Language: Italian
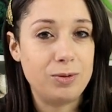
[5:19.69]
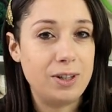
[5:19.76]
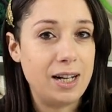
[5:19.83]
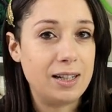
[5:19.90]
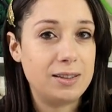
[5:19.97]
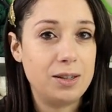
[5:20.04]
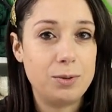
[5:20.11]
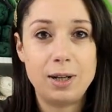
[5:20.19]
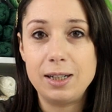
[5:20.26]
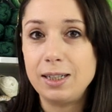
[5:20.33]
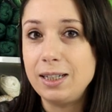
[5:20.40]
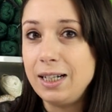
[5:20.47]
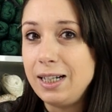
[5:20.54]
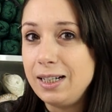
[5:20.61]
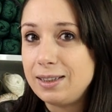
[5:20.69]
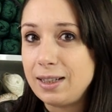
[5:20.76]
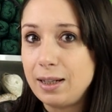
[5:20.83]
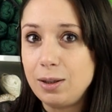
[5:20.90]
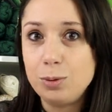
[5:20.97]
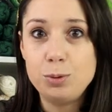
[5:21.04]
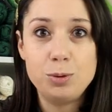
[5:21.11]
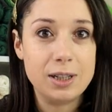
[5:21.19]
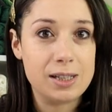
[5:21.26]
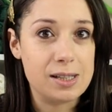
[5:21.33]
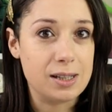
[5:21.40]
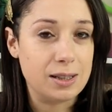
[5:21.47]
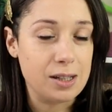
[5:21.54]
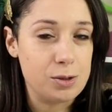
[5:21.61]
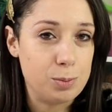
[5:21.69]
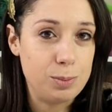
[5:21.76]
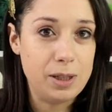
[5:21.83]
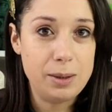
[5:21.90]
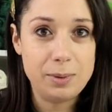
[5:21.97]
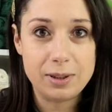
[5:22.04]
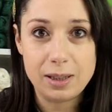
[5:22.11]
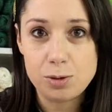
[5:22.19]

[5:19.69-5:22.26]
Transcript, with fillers: in filati quali Tai Lurex, Tai Sublime,